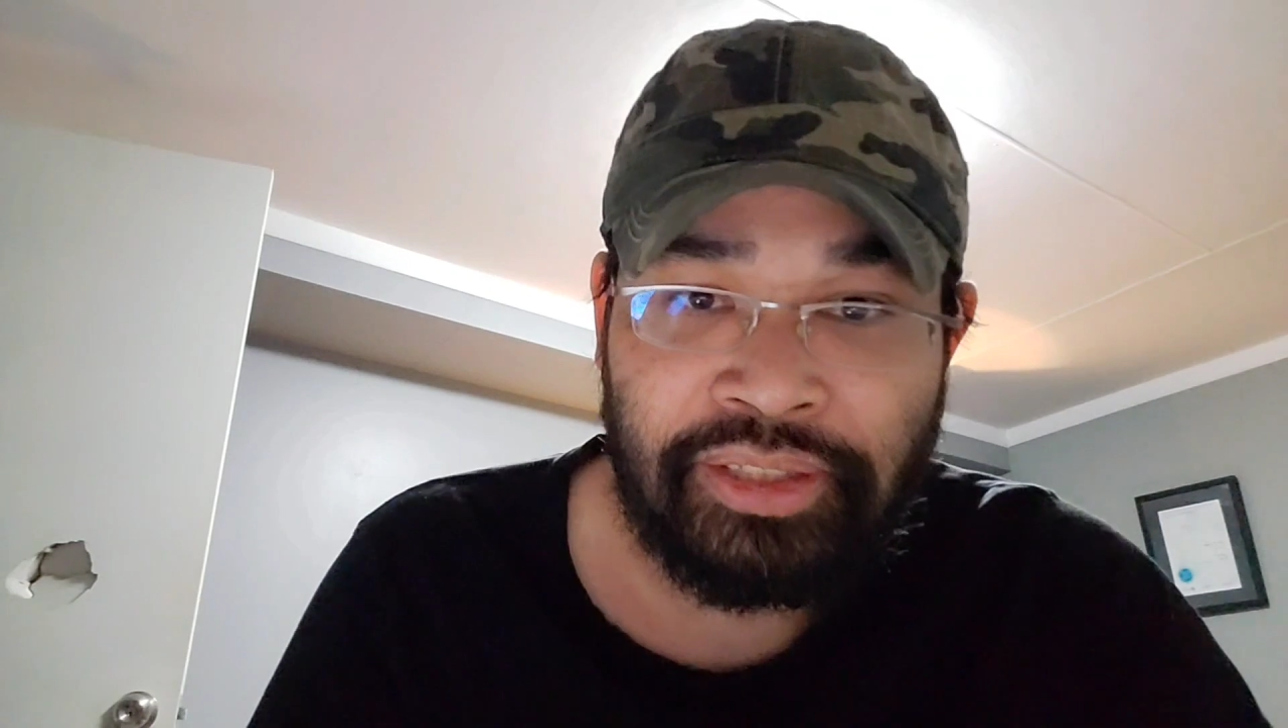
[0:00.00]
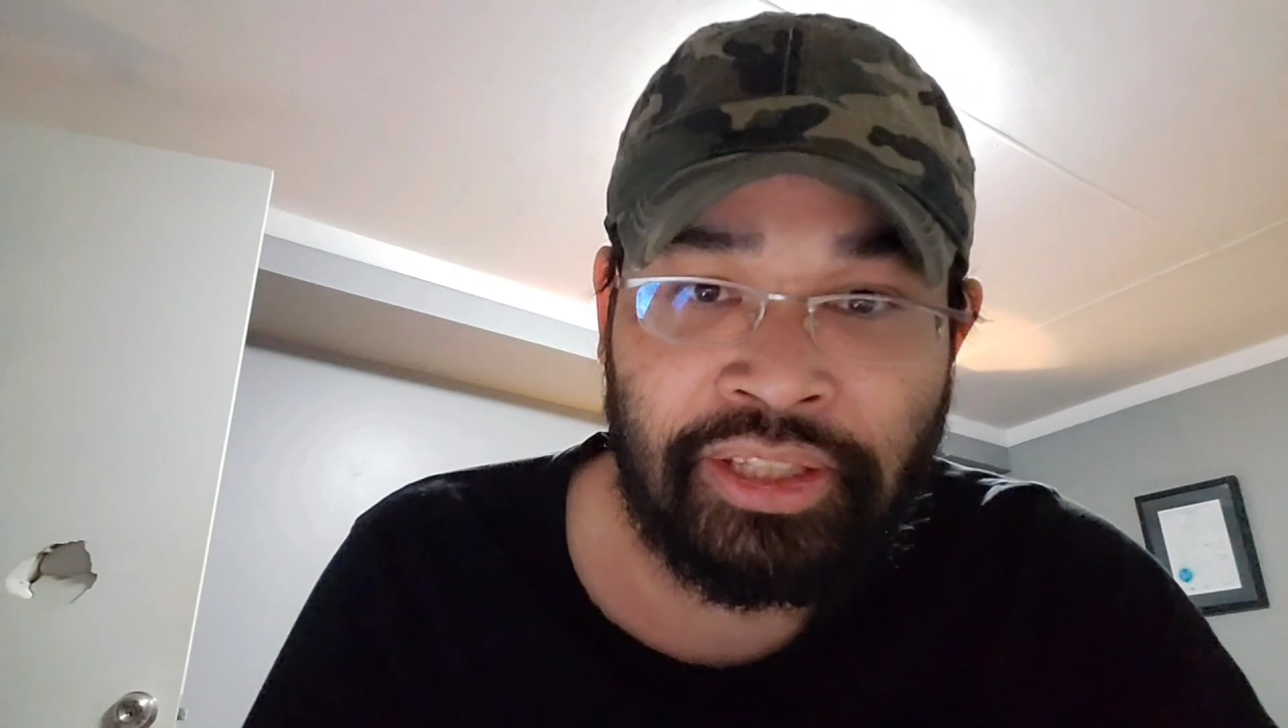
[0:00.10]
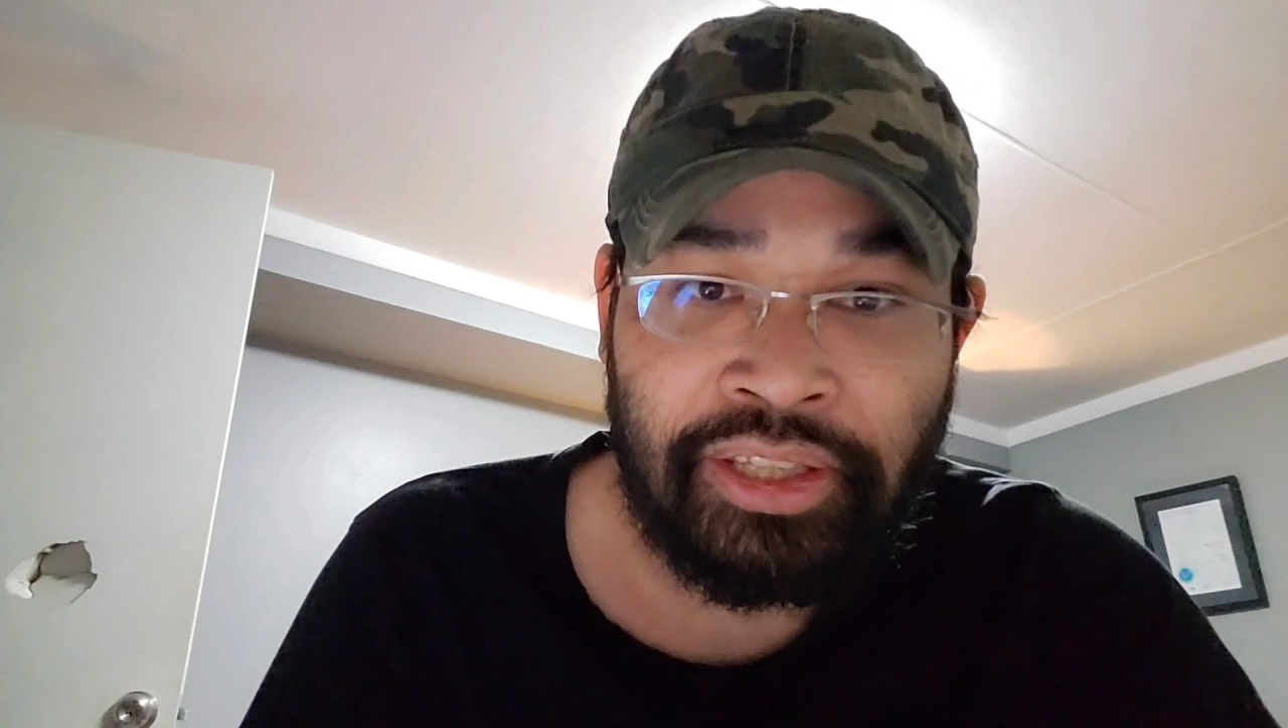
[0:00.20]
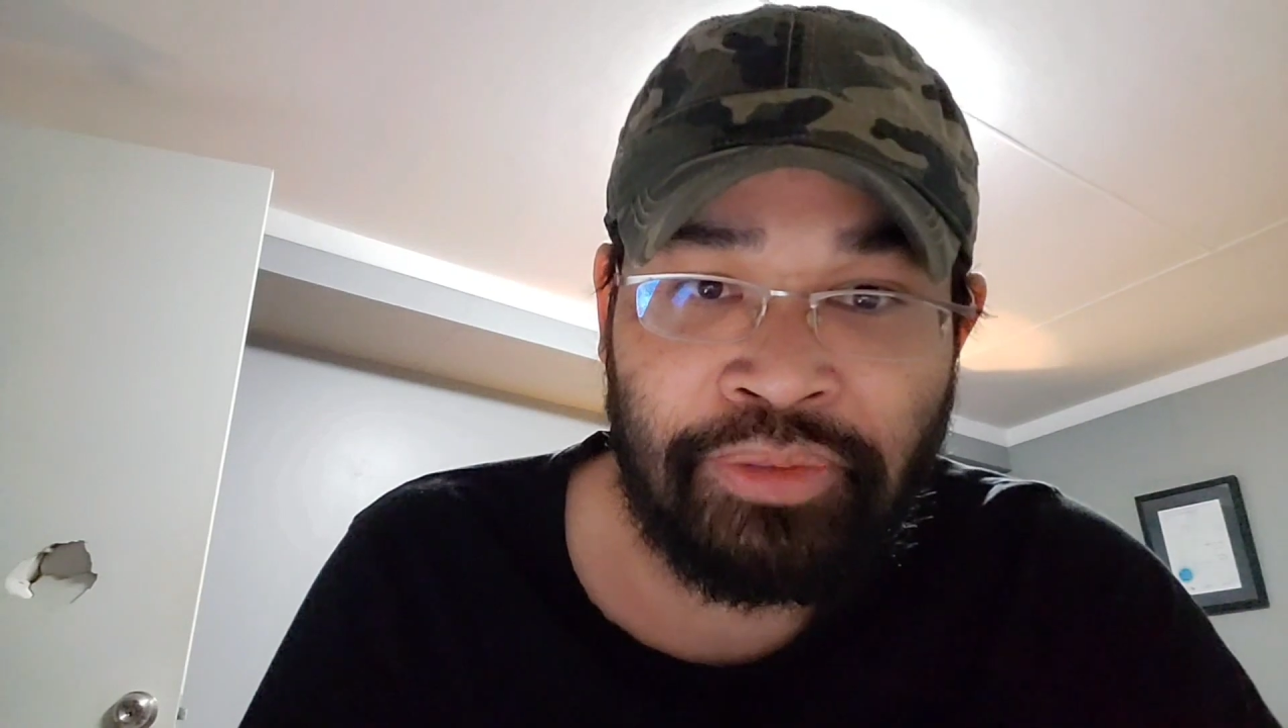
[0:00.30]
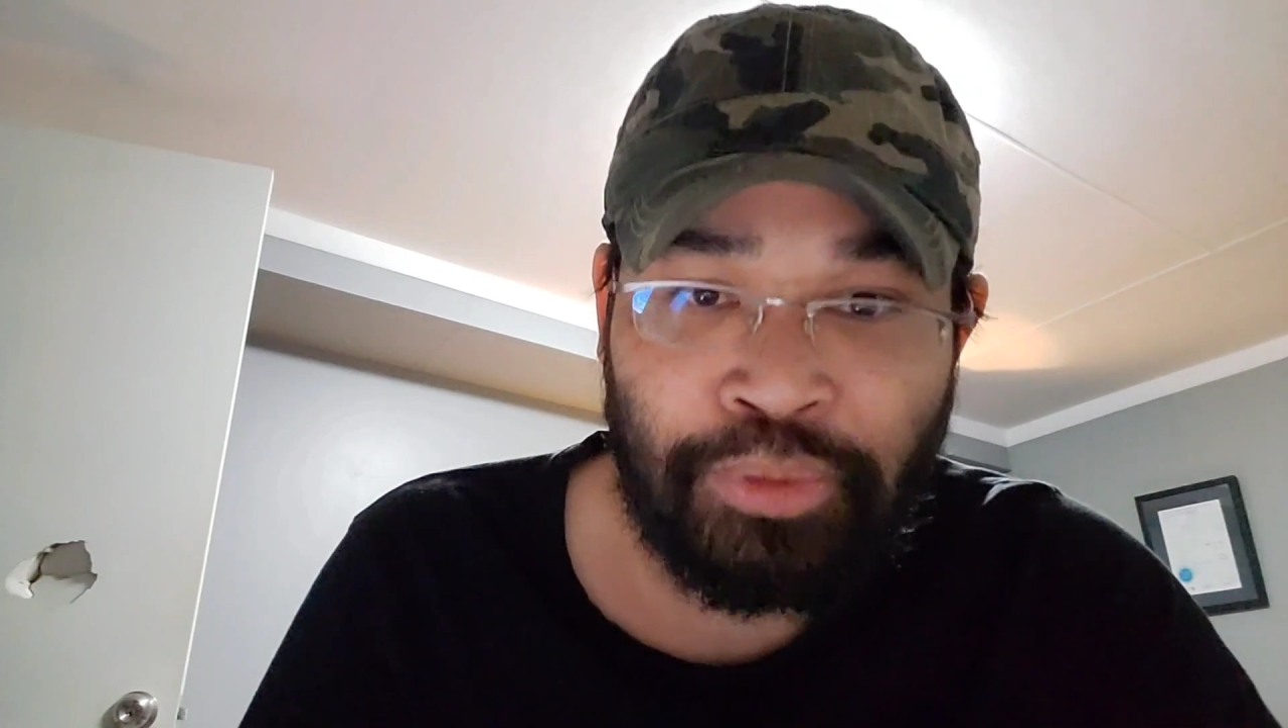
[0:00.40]

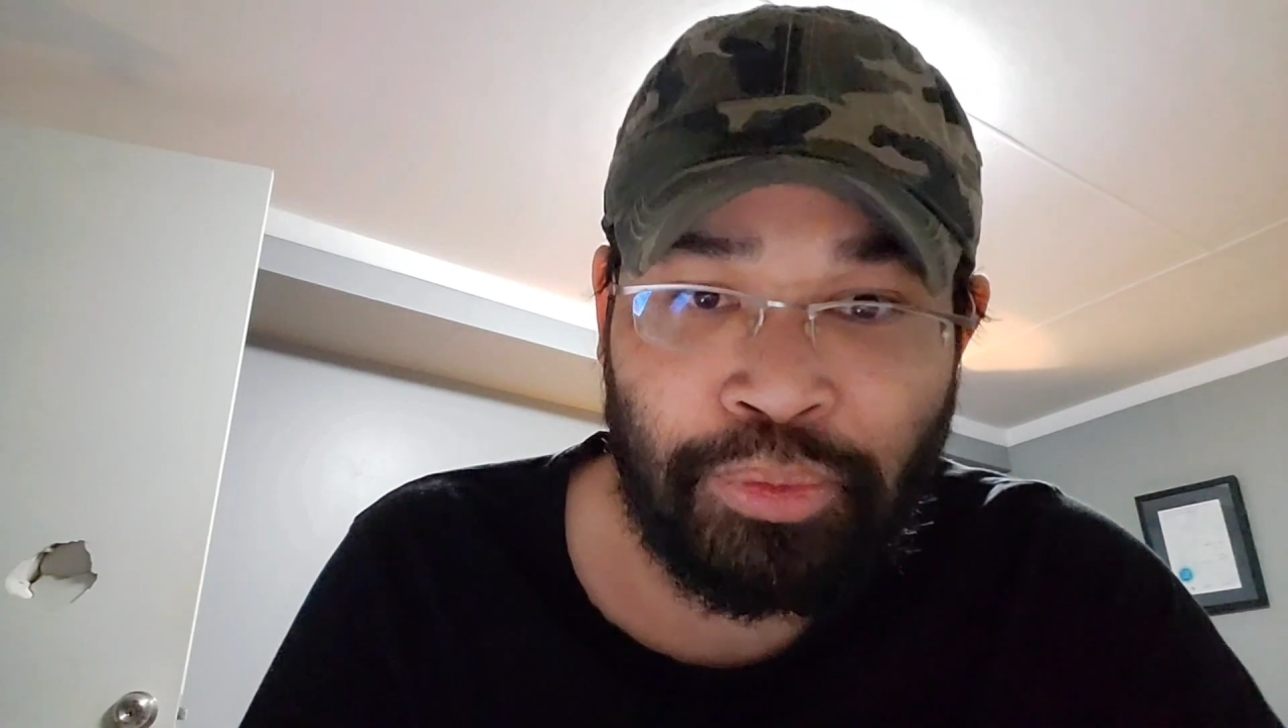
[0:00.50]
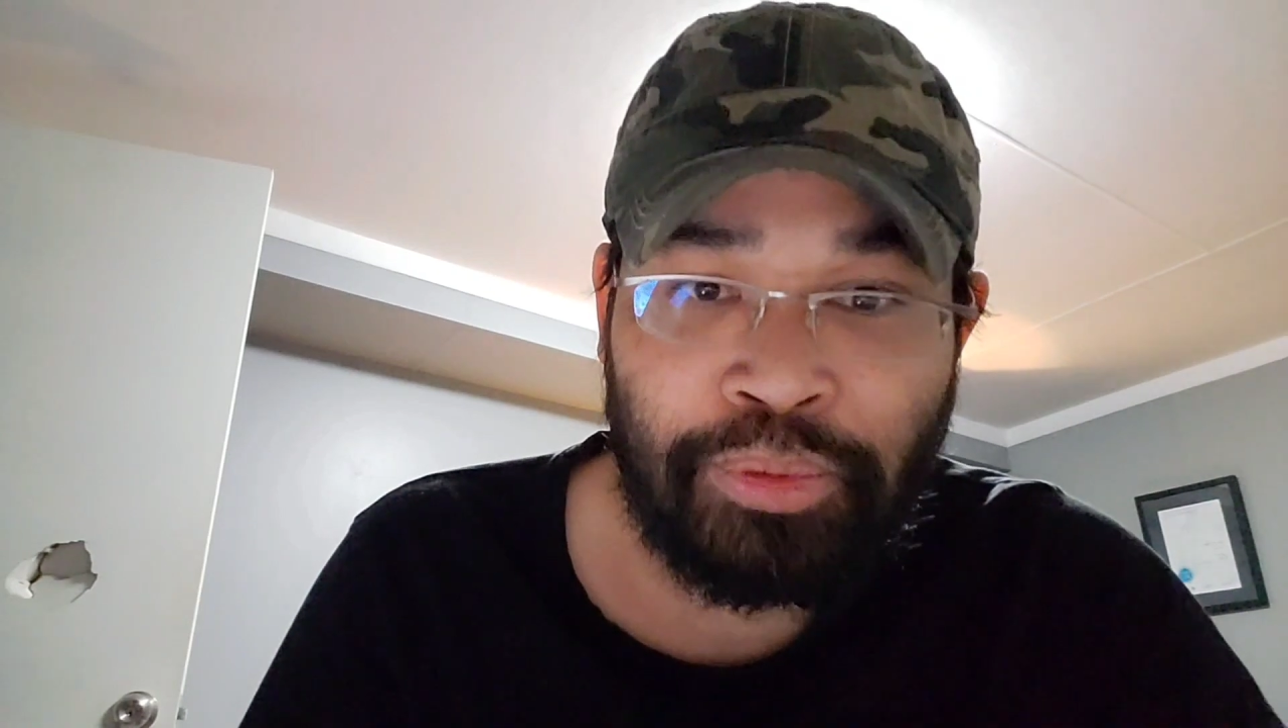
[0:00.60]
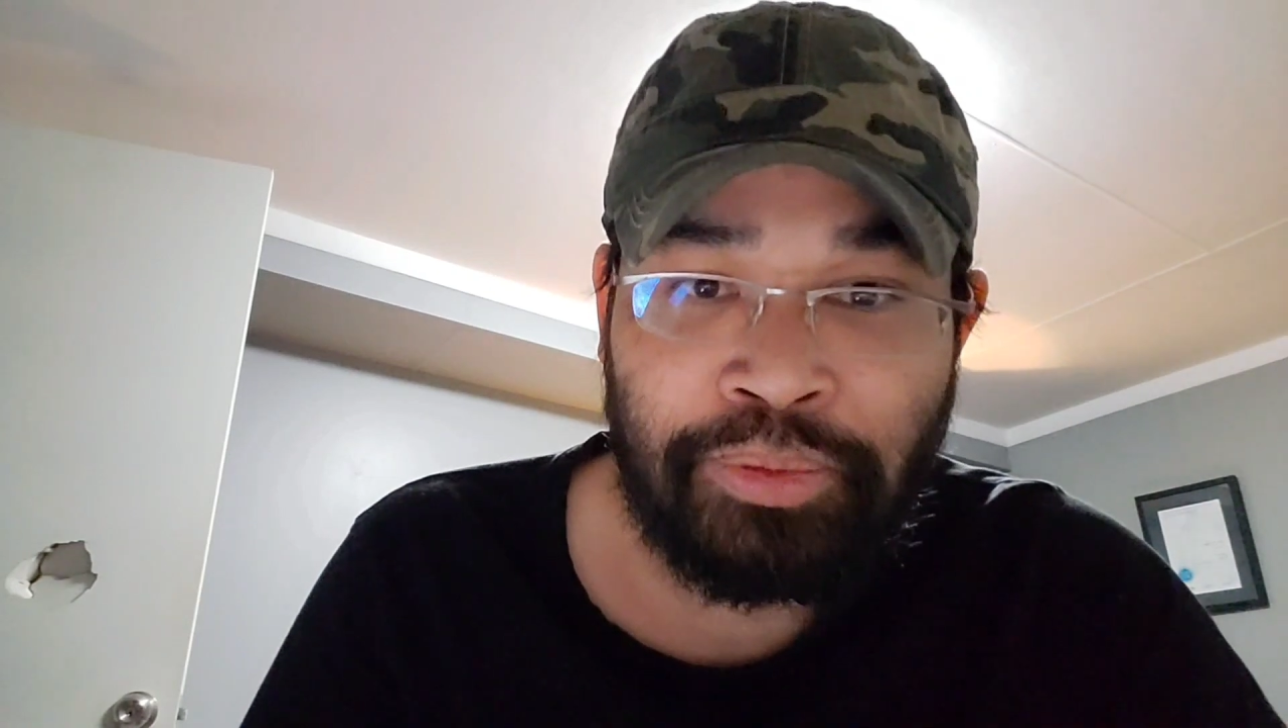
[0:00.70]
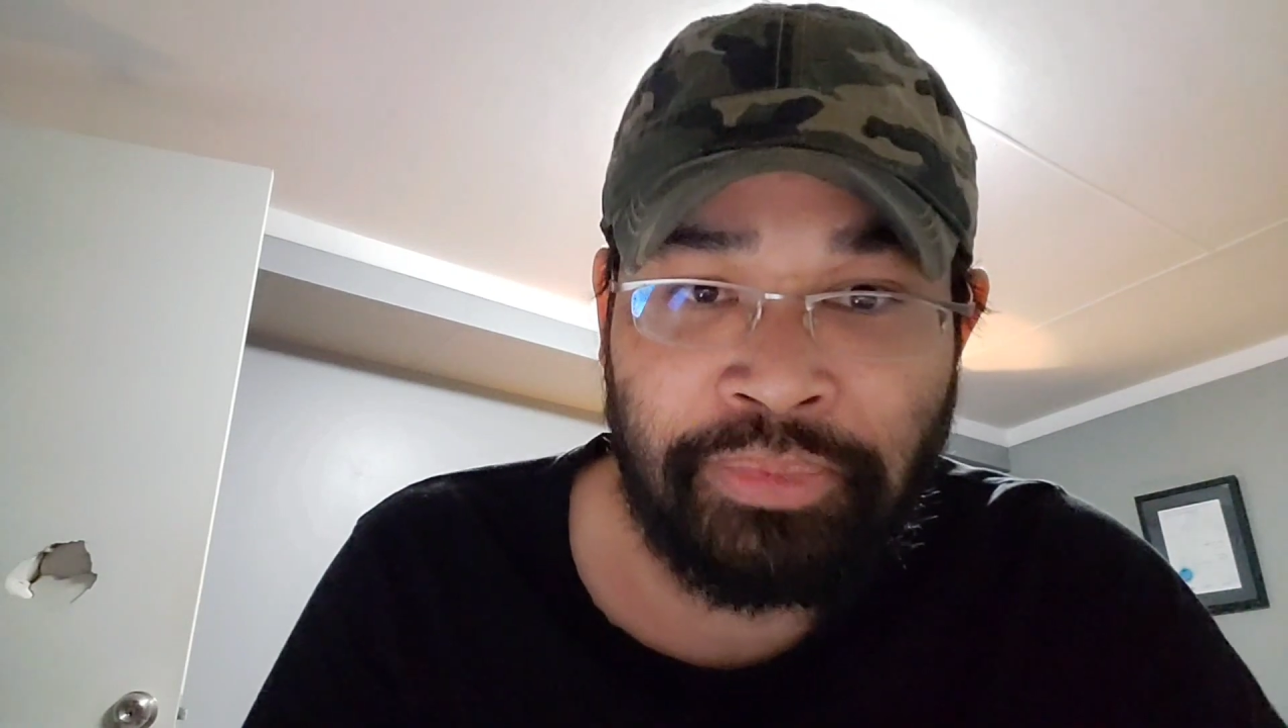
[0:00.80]
cái nghĩa vụ